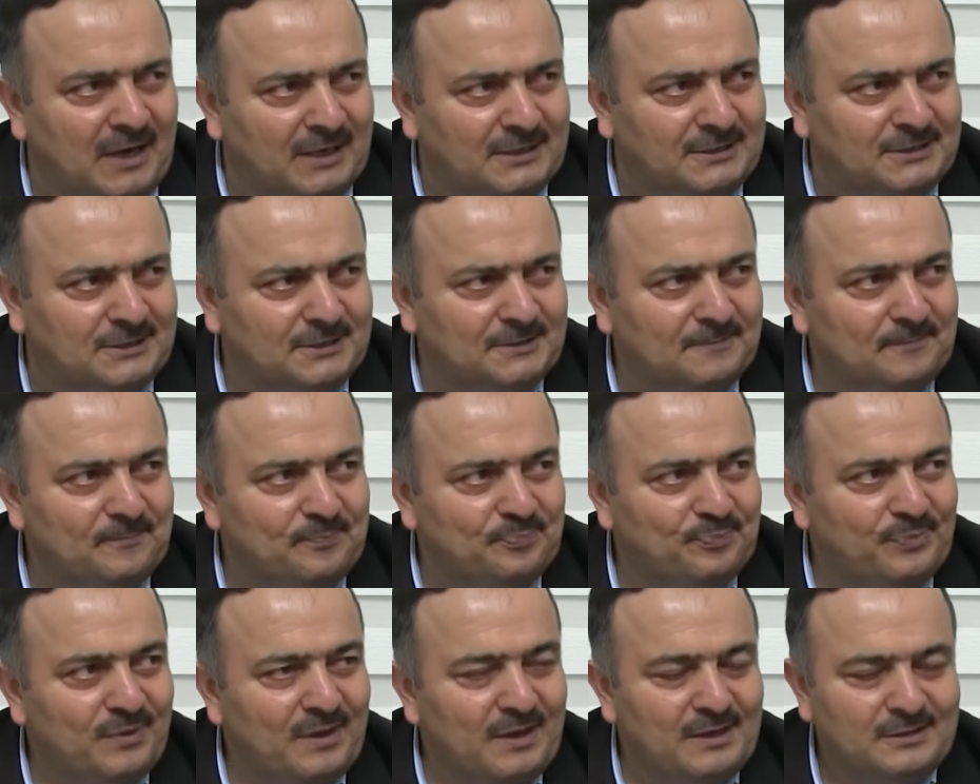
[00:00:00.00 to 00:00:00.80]
var.
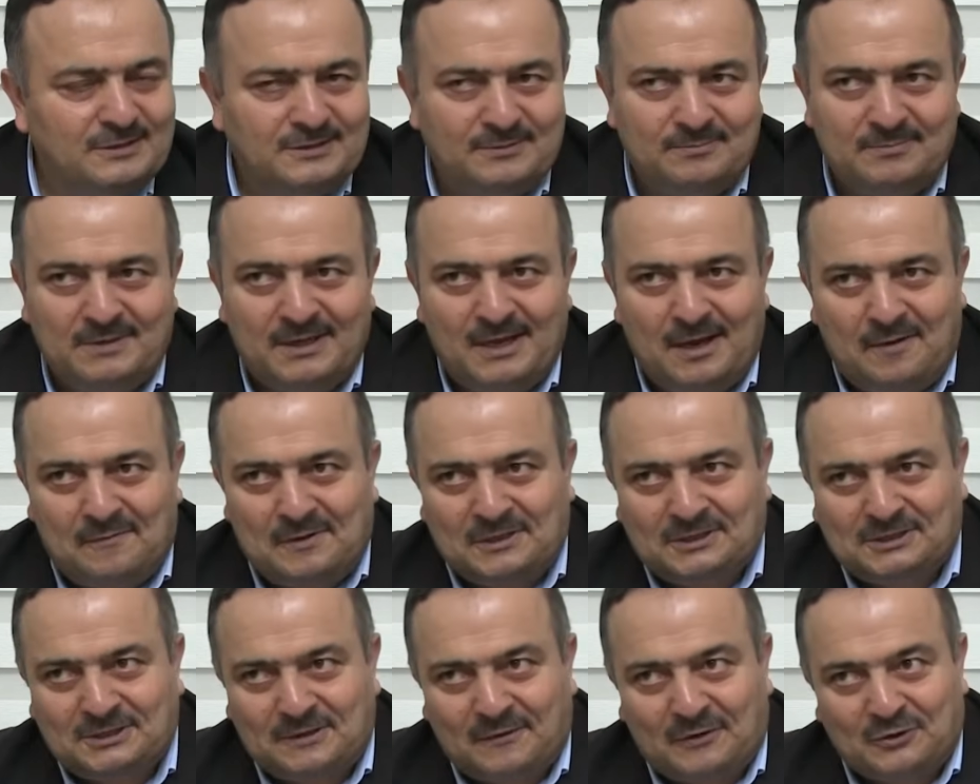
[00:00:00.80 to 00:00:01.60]
Şimdi
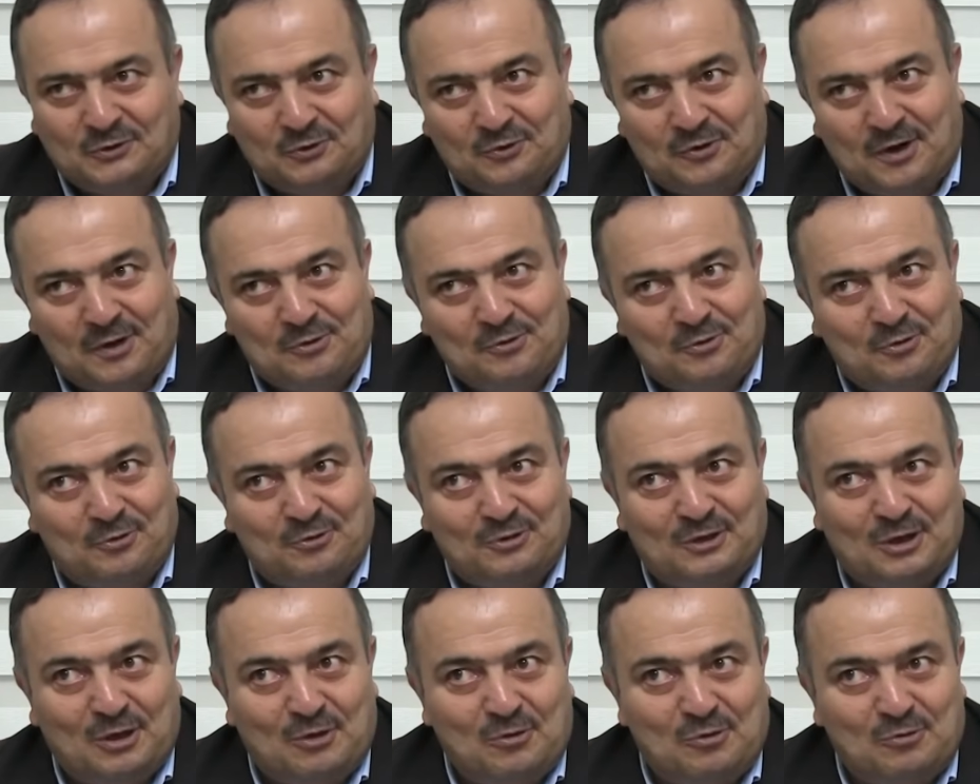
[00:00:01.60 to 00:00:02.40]
yavaş yavaş ona
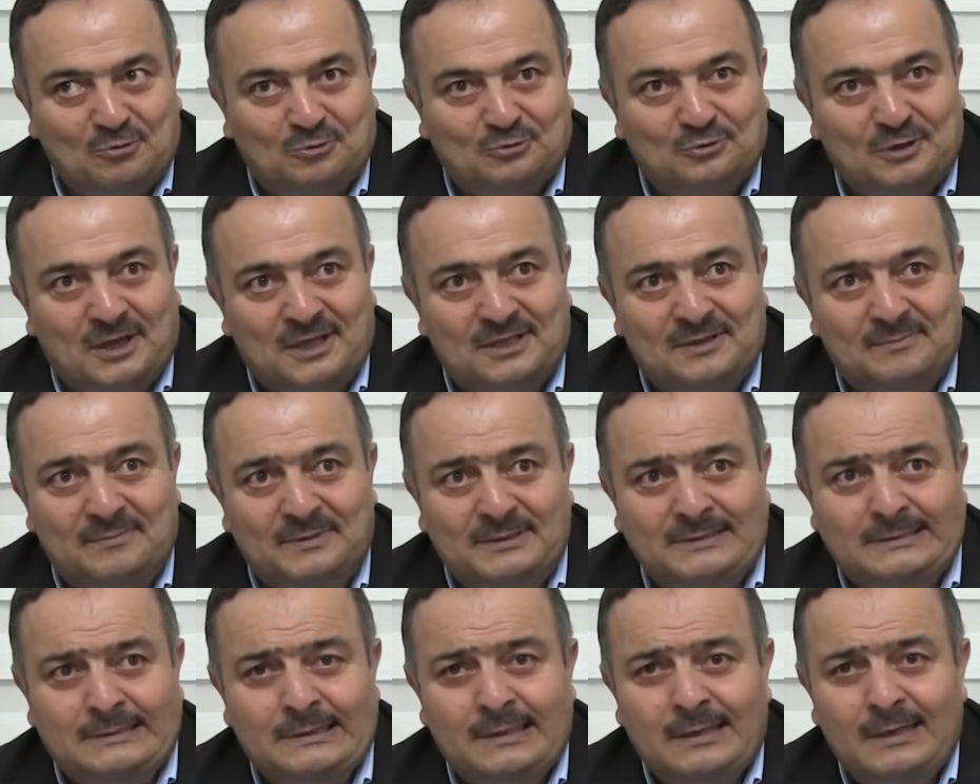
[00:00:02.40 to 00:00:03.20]
doğru geliyor
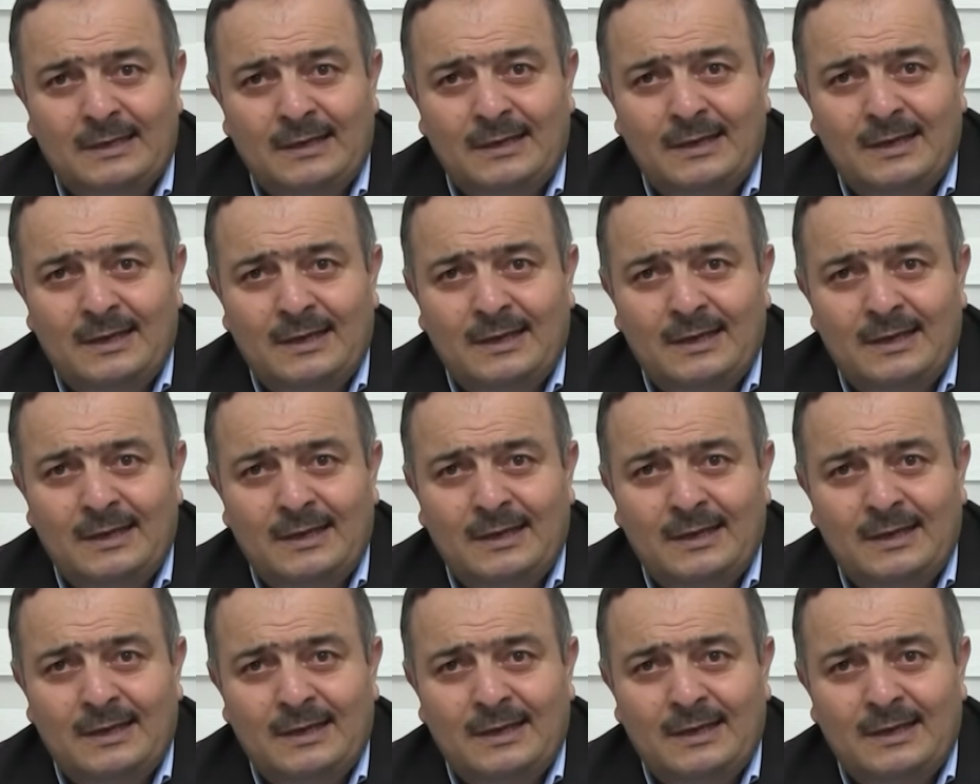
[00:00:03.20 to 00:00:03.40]
üstadımız.